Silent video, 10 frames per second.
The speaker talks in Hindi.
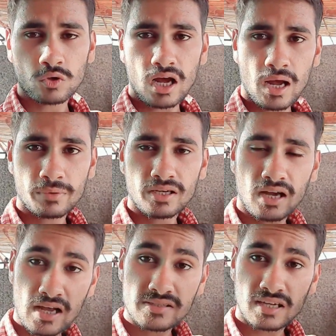तो आपके
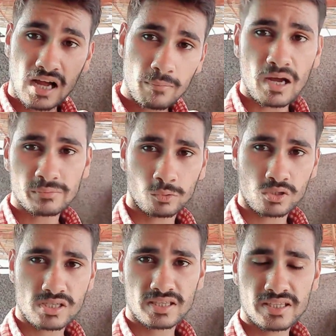कहाँ से कहाँ बात
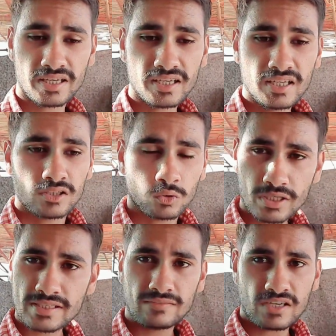पहुँच जाती है
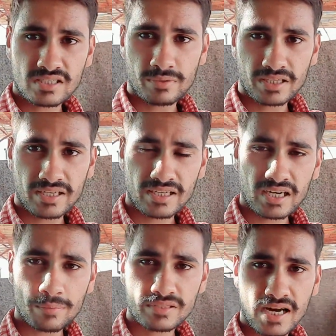थोड़ी सी इन्वेस्टमेंट यानी अगर
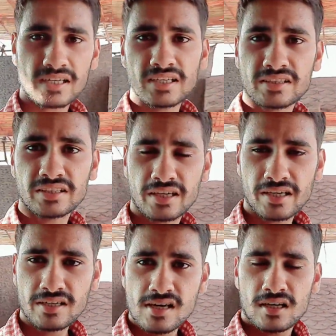आप सेट लेते हैं
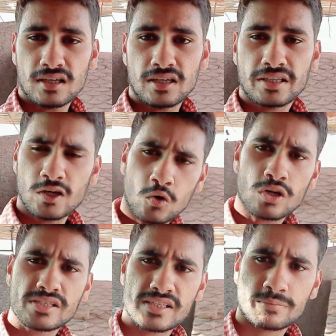डे
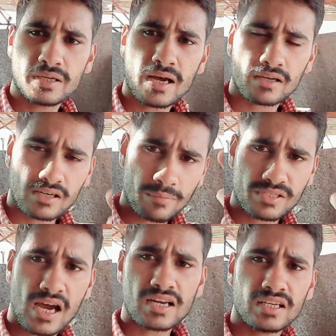ओल्ड चिक्स भी अगर आप
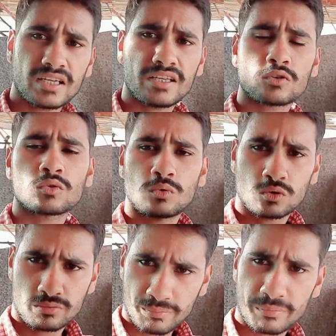चार ले लें तो
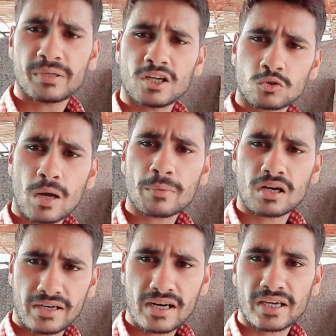उसमें पेयर तो आपका
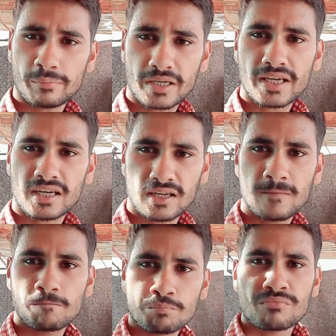कहीं ना कहीं बनेगा ना
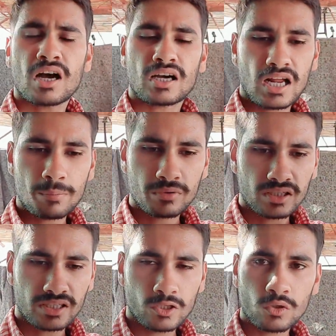अगर आप
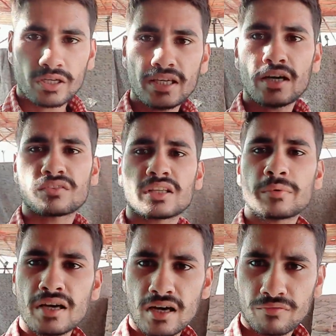डे ओल्ड नहीं हफ्ते
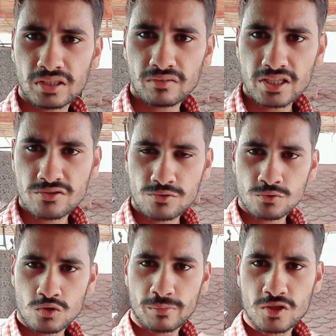में हफ्ते वाले
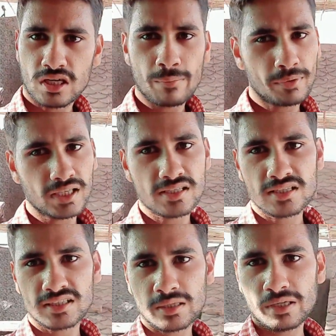चूज़ों में जो है ना पता चल
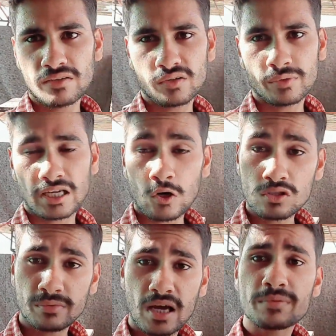जाता है मेल फीमेल का
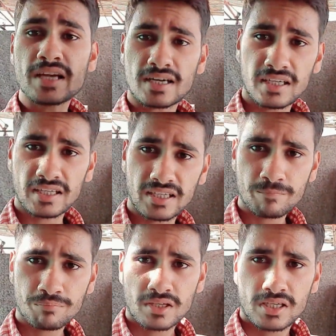उसमें आप सेट ले लें
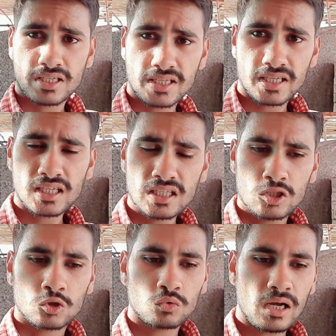ठीक है ना
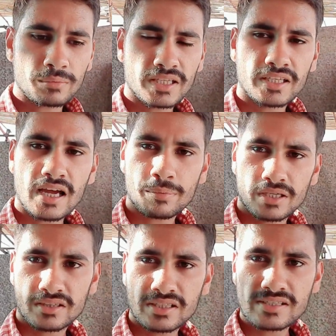तो आप देखें आपकी
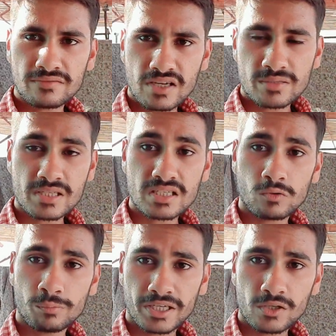इतनी सी इन्वेस्टमेंट जब
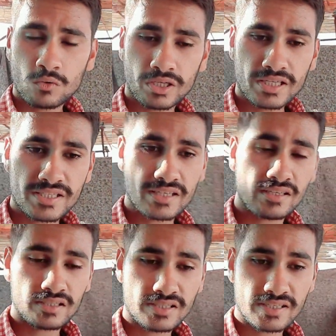वो बड़े होंगे
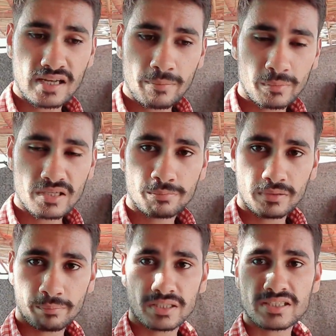चिक्स आपके पास
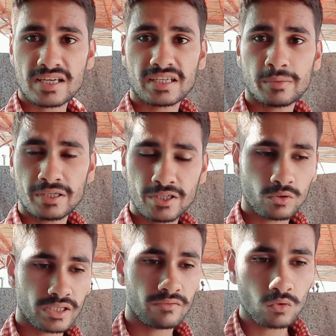पल जाएंगे बड़े
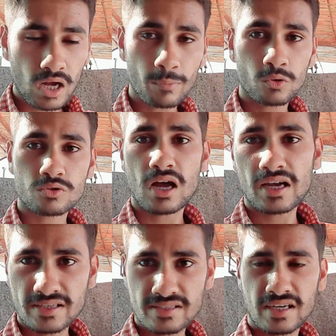होंगे वो आपको जो
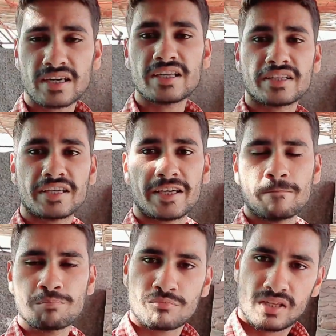आगे से अर्निंग देंगे
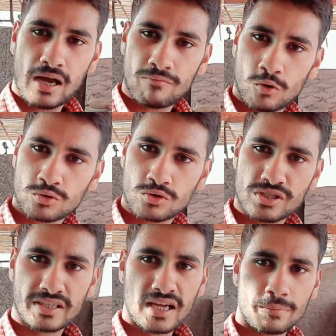आप वो
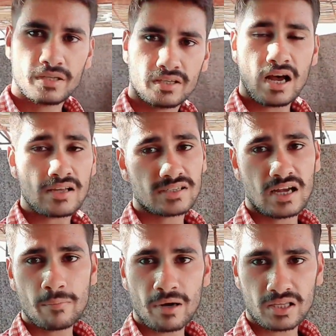सोचें कि आपकी कहाँ से
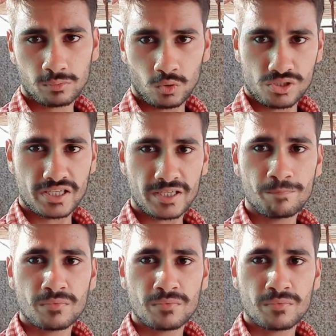कहाँ बात पहुँचेगी